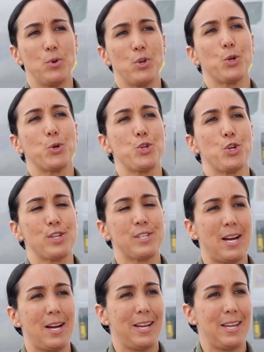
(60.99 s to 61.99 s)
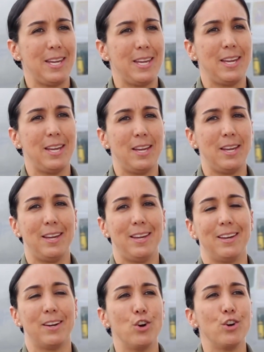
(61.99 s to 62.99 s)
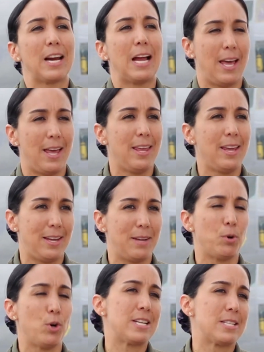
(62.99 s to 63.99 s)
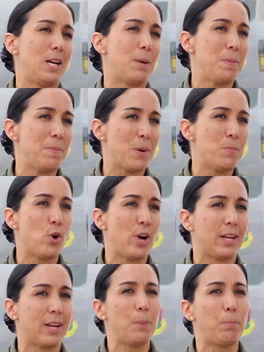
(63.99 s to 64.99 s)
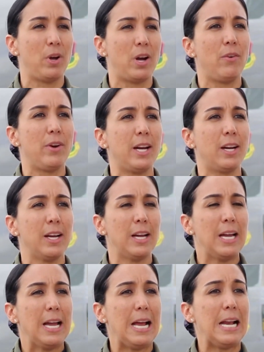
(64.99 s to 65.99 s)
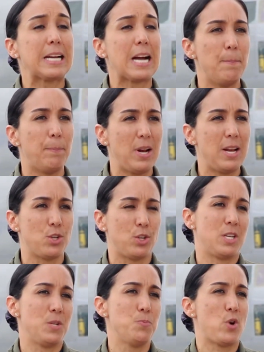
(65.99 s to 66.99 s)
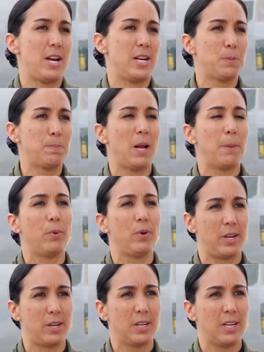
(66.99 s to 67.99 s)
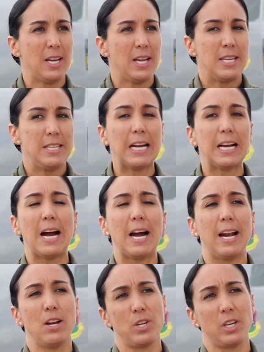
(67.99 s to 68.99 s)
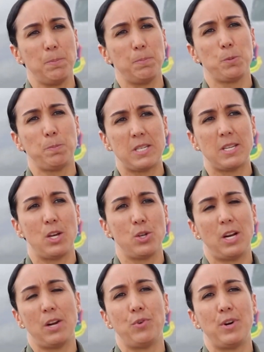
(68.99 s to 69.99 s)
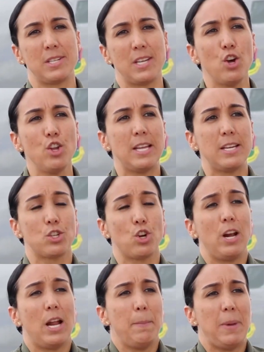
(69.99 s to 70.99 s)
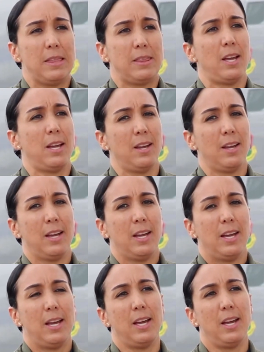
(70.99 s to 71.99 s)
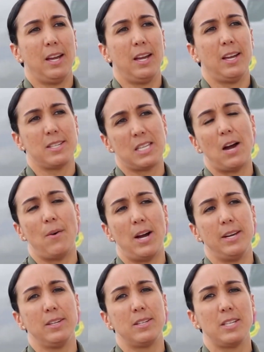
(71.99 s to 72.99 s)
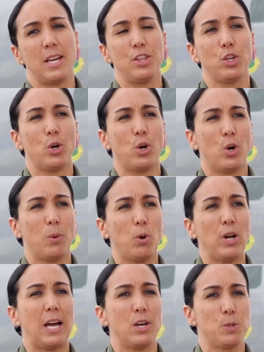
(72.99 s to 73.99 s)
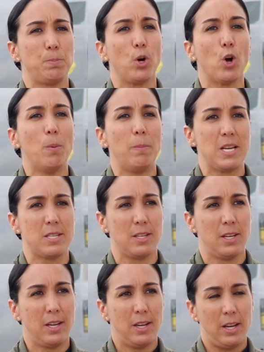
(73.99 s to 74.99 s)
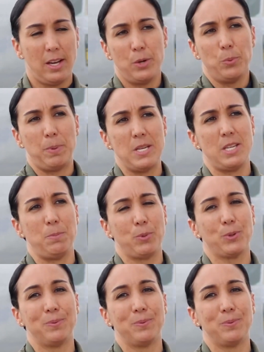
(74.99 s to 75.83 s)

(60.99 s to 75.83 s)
orgullosa y honrada de poder primera mujer que le pueda abrir el campo a las otras mujeres para poder llegar a los equipos pesados de la fuerza, donde solamente eh, estaban siendo volados por hombres en un principio.